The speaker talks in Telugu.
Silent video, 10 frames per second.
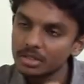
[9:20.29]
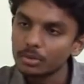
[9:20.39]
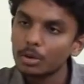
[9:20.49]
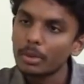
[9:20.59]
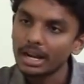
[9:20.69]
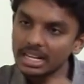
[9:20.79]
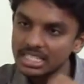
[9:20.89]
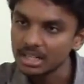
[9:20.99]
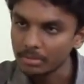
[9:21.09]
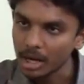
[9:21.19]
విషయంలో
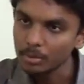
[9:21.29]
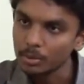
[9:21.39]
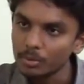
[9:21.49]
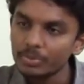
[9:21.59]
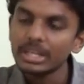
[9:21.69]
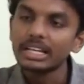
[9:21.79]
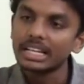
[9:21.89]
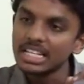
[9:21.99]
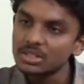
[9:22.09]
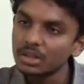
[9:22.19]
మరణించిన మనము
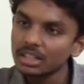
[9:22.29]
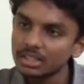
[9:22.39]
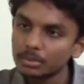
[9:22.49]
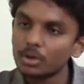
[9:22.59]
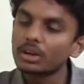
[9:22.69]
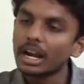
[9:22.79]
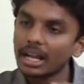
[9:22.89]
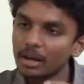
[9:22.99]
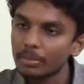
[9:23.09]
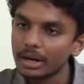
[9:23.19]
క్రీస్తు రక్తంలో
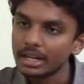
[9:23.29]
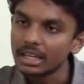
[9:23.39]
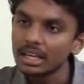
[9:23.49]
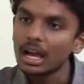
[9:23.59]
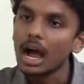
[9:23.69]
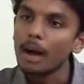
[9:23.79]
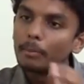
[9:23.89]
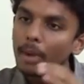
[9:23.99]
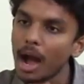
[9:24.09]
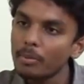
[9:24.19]
కడగబడి ఆ
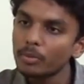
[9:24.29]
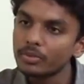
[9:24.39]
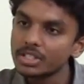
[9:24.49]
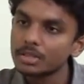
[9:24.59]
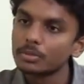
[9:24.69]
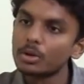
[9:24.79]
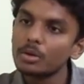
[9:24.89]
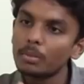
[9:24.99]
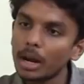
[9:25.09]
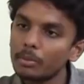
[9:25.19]
పాపం విషయంలో
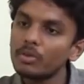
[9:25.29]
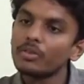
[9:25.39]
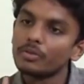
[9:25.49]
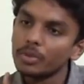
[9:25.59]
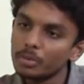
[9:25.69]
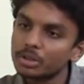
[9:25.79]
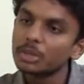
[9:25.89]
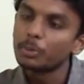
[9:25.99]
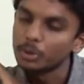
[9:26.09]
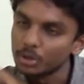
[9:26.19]
మనము
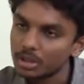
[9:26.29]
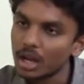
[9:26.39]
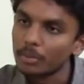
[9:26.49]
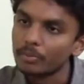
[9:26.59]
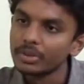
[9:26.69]
విముక్తి పొందుతాం